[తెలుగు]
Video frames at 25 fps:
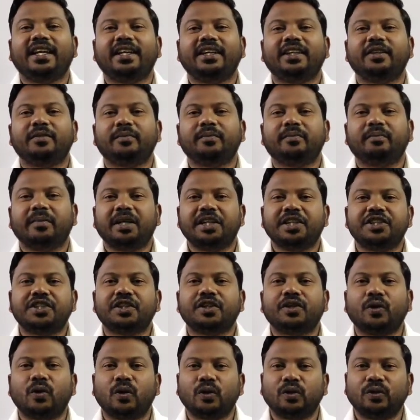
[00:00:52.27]
అండ్ మంచి
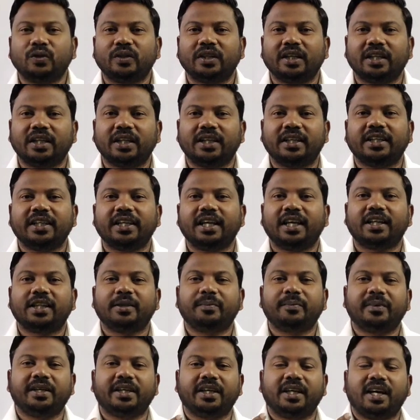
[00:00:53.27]
గ్రోత్ ఉండాలంటే
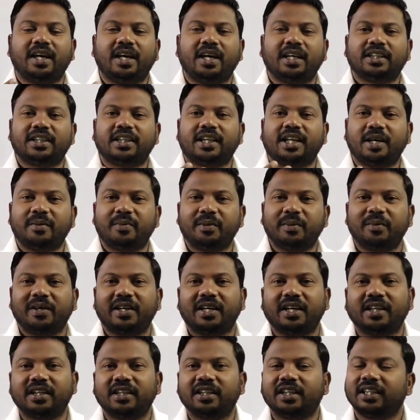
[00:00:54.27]
అది మీ
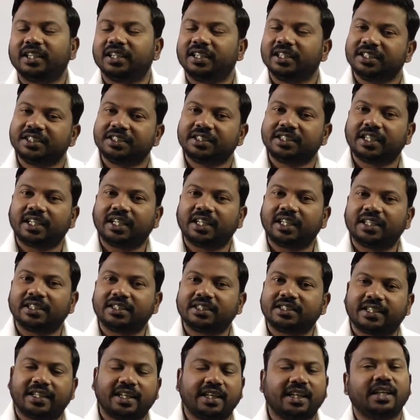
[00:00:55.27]
ఆధారాభిమానాలు అనేది చాలా
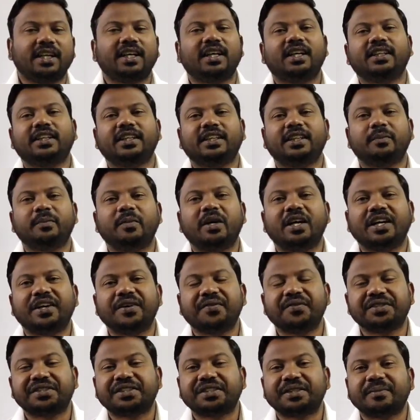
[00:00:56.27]
చాలా అనేది మాకు
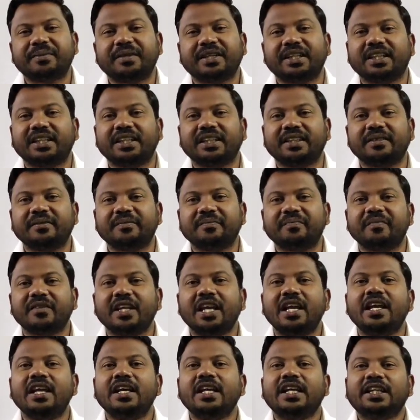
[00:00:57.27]
అవసరం అండి
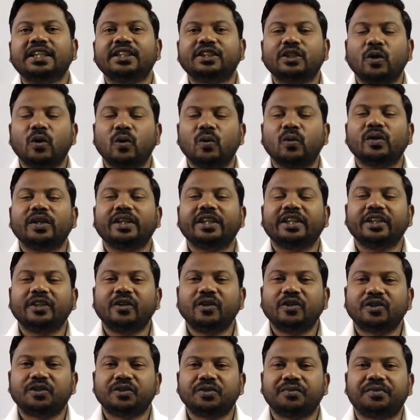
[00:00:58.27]
సో
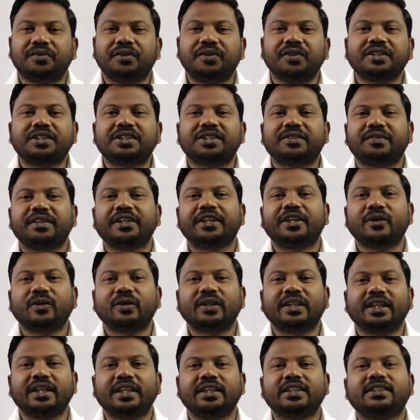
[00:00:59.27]
ఈరోజు ఫస్ట్
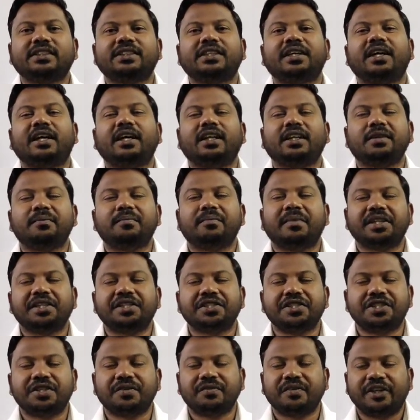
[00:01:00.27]
వీడియోనే చాలా
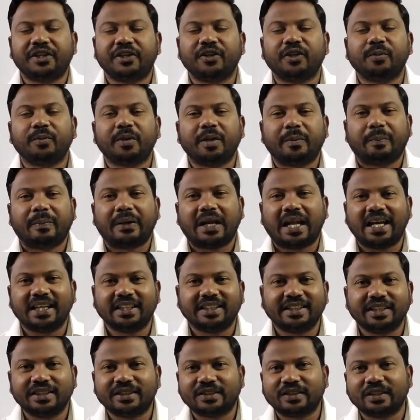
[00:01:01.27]
మంచి వీడియోని మేము
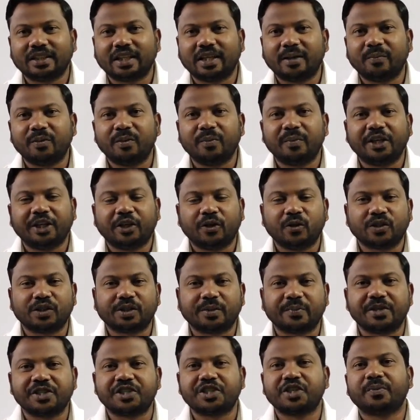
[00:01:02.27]
ప్లాన్ చేస్తున్నాము
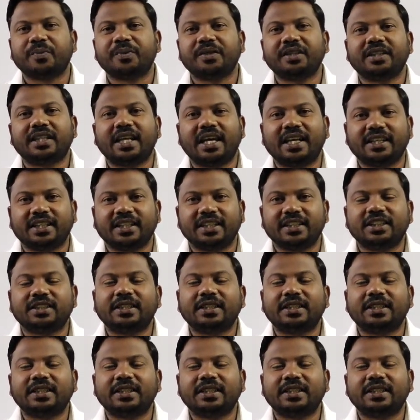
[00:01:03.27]
మీకోసం అని చెప్పి దాట్